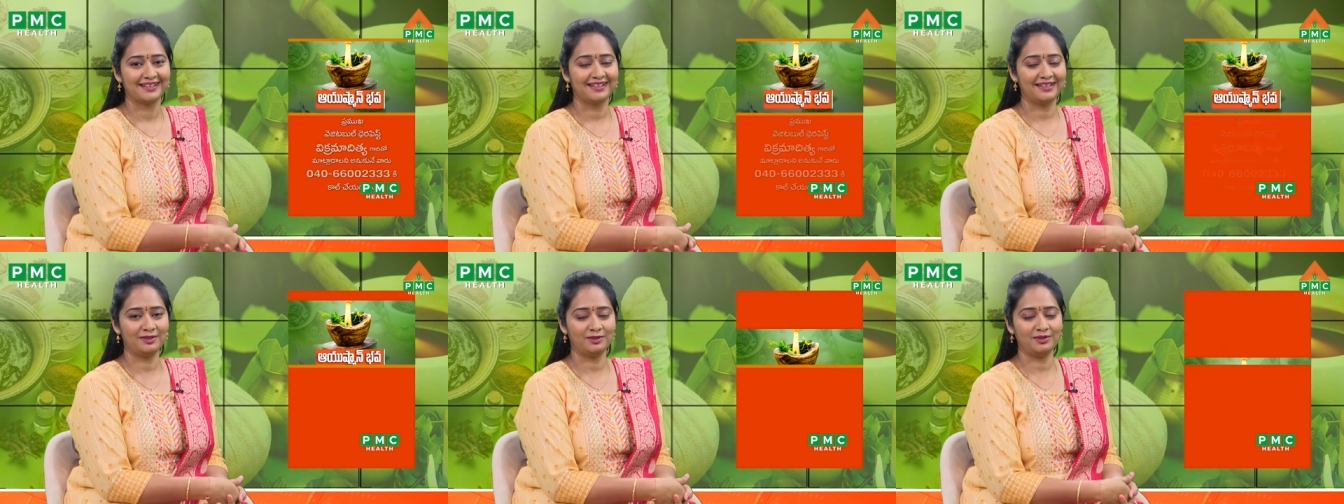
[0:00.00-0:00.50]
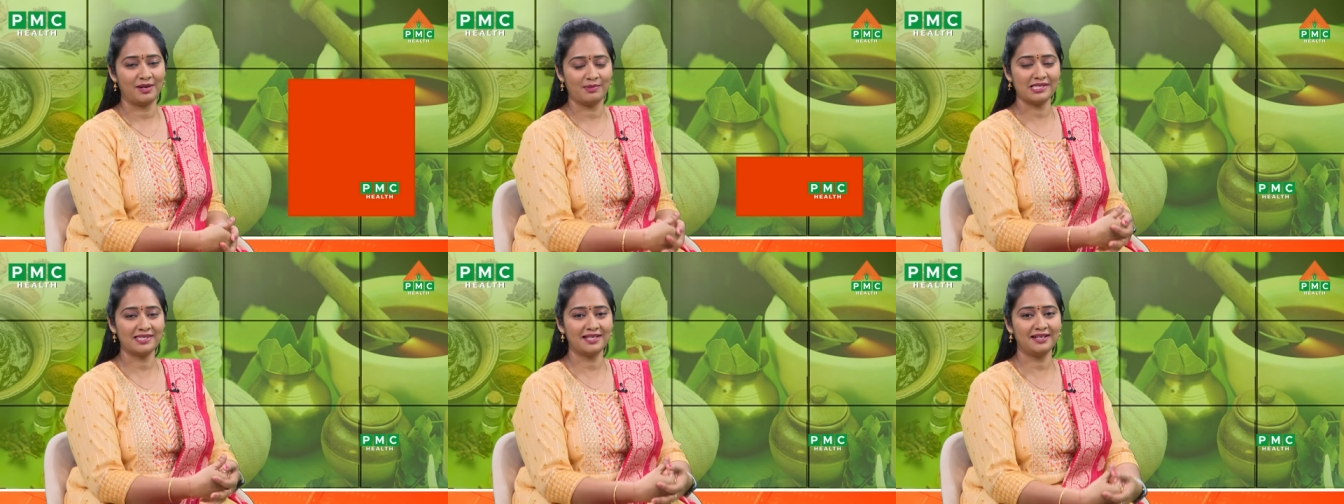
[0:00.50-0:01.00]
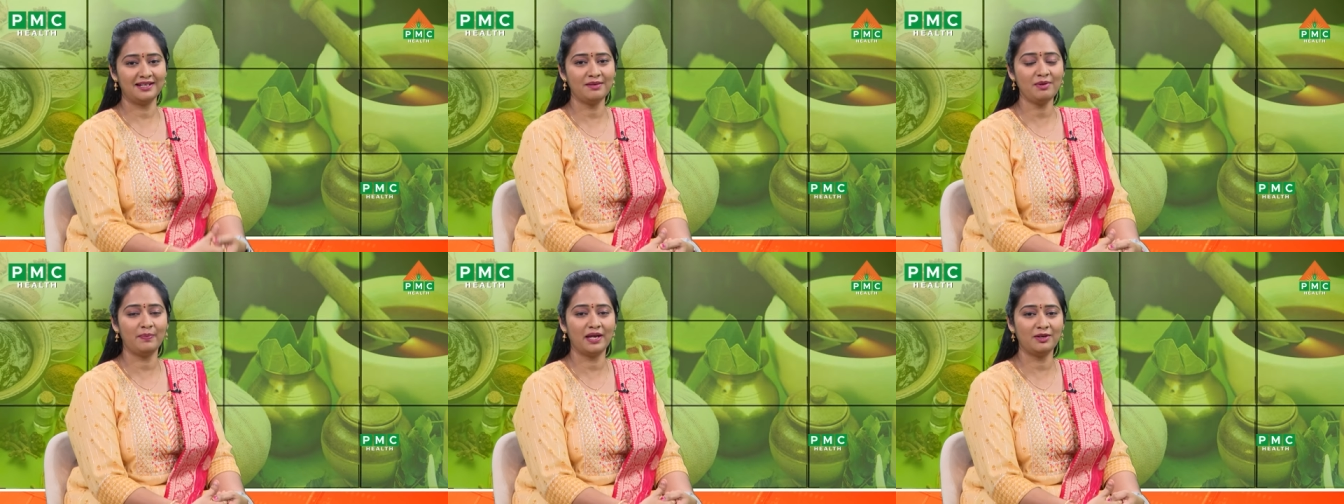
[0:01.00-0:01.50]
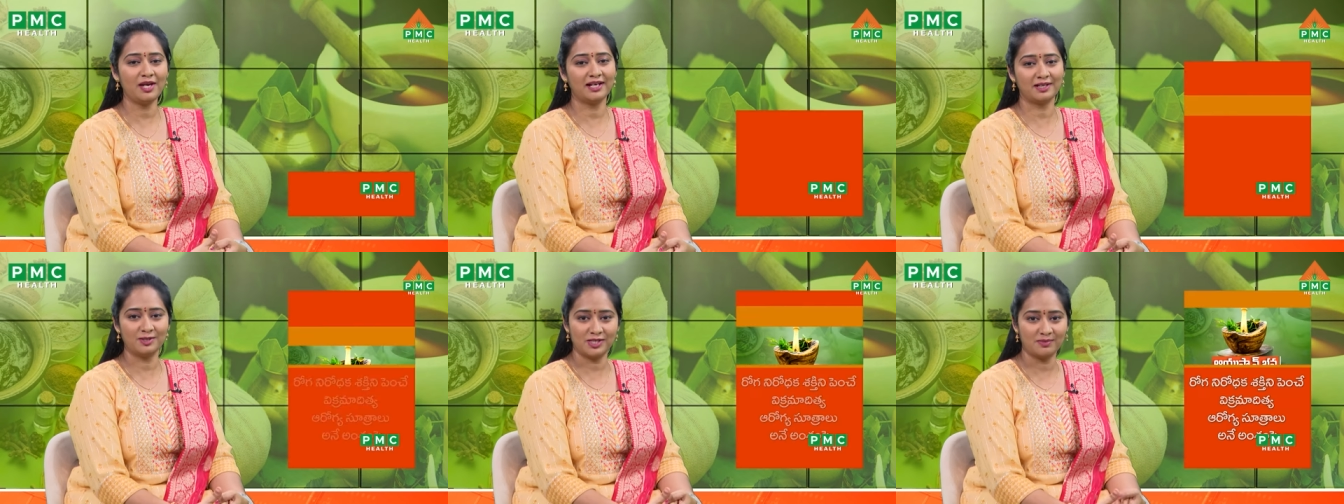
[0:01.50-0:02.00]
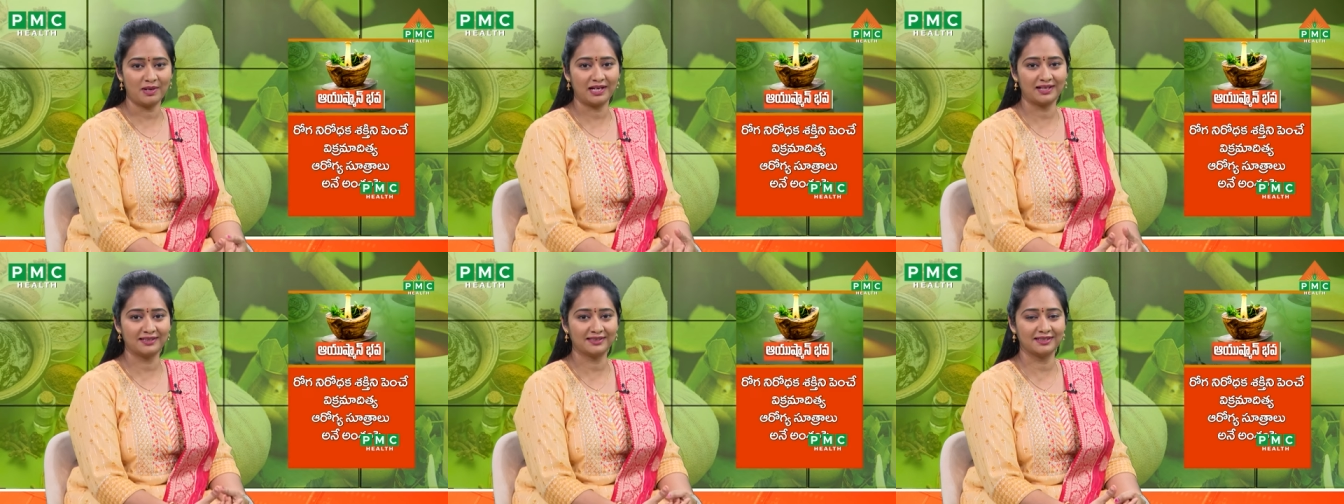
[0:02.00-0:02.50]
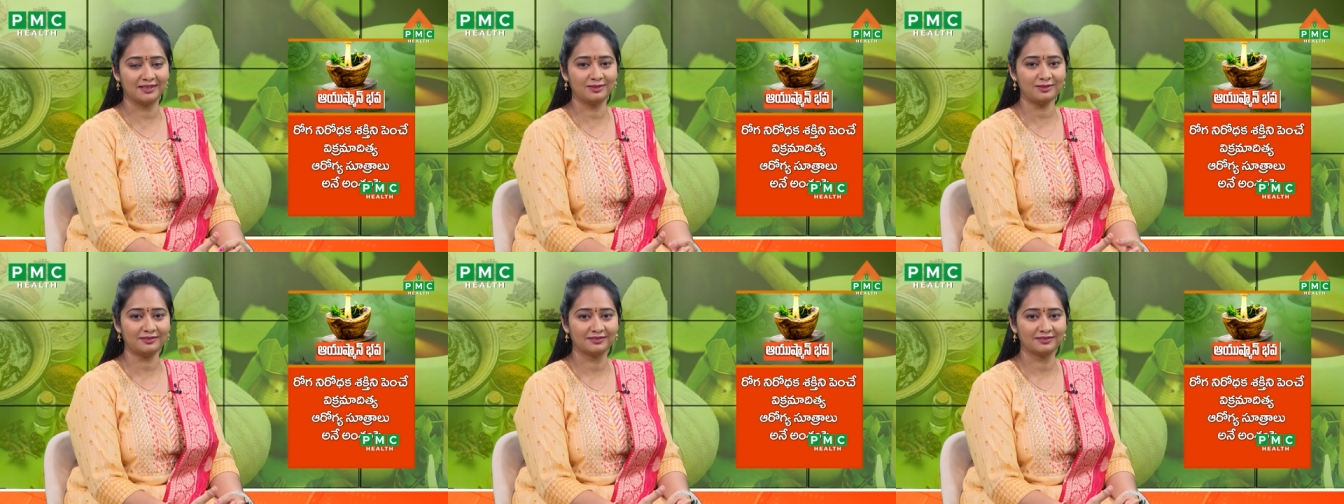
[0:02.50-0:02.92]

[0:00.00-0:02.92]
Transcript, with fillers: హలో నమస్తే అండి మీ పేరు ఎక్కడి నుంచి మాట్లాడుతున్నారు